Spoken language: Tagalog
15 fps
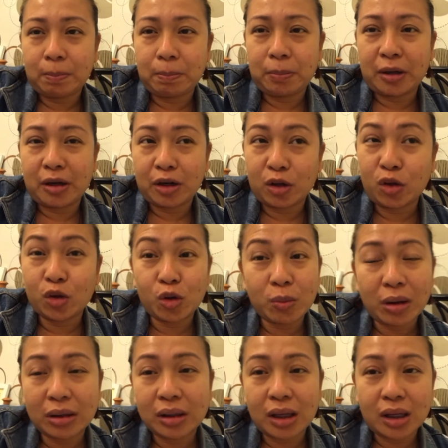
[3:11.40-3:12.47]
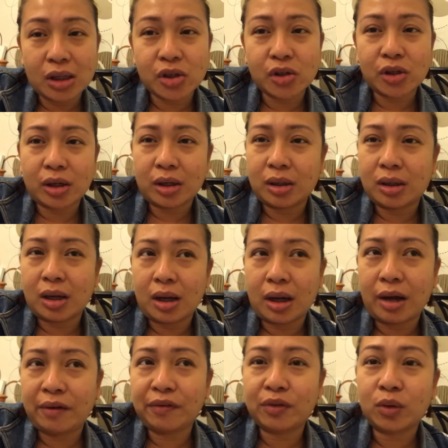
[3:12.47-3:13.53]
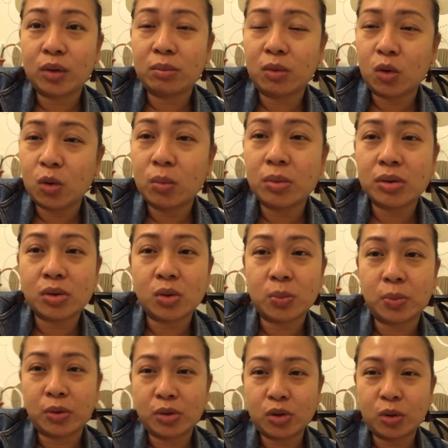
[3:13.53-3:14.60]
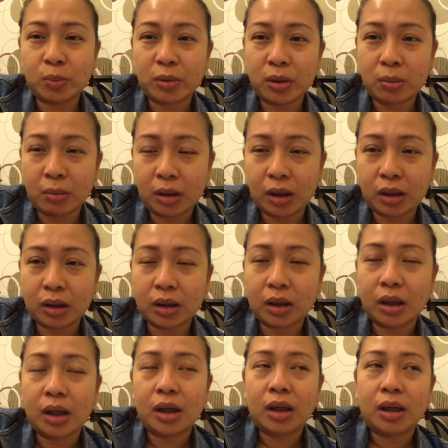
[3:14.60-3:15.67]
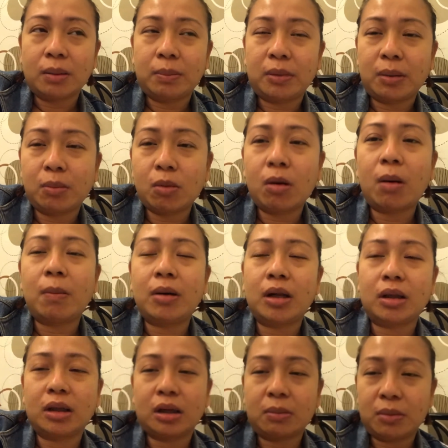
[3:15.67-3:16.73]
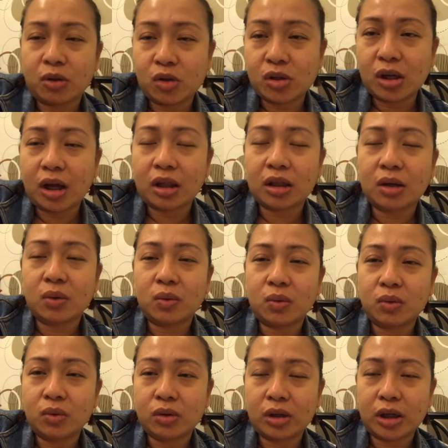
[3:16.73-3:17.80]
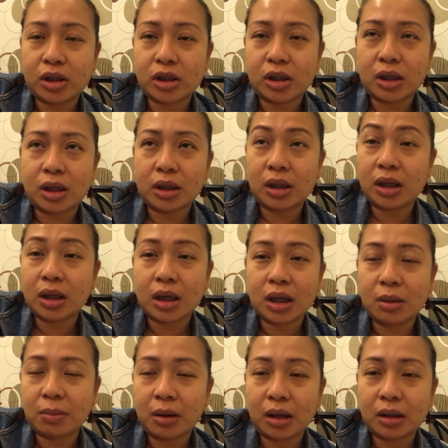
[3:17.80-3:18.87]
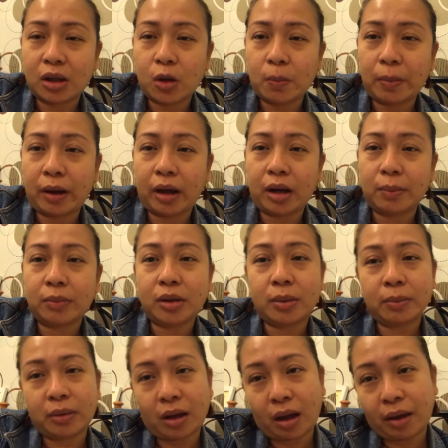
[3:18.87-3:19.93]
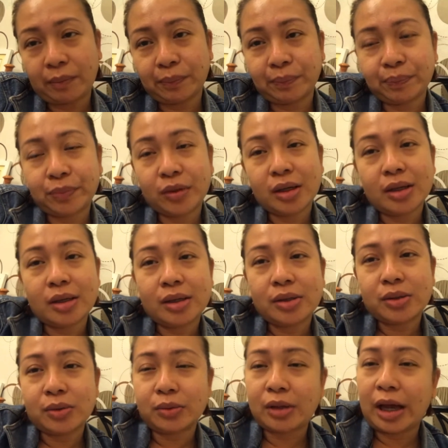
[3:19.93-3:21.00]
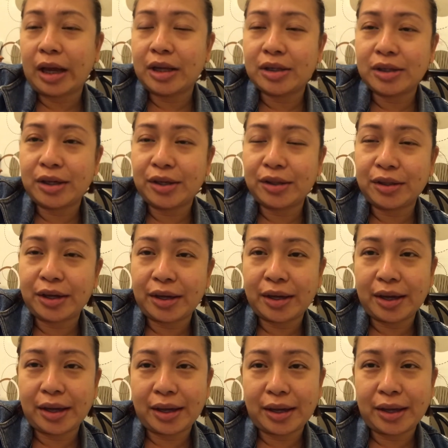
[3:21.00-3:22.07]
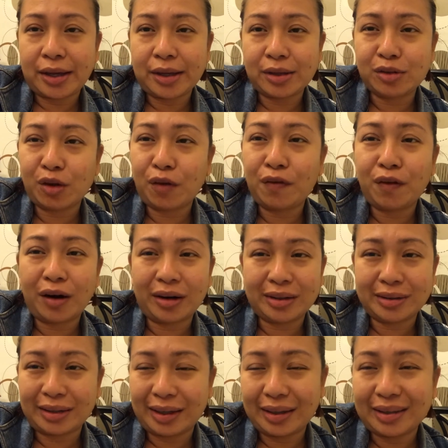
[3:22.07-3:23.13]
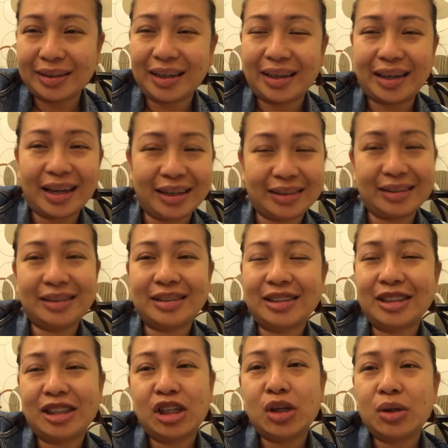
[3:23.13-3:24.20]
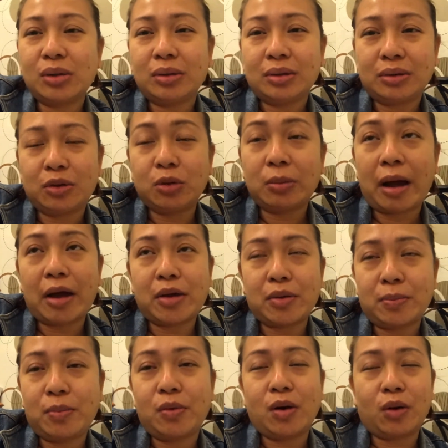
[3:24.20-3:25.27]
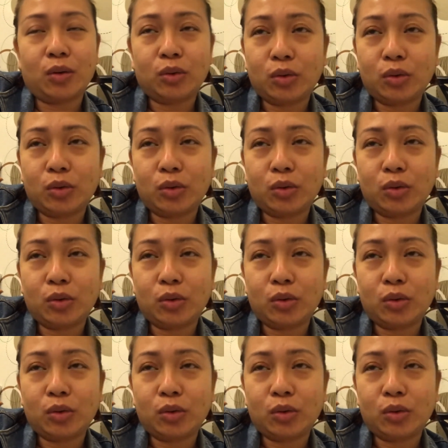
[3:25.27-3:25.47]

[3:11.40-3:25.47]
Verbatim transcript: parang yung dumadaing siya na after maubos ng food supplement, parang bumabalik na naman yung sakit ng ulo niya tsaka hindi nagiging maganda yung pakiramdam niya. So, dahil si Inday ay soft-hearted, ayan, dumayo po.